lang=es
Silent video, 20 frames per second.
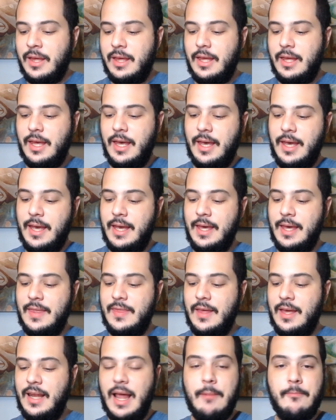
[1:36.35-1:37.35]
eh,
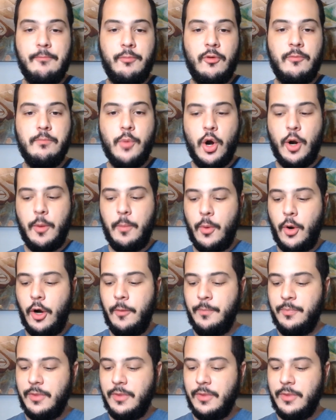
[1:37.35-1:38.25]
de Lamp of Murmur.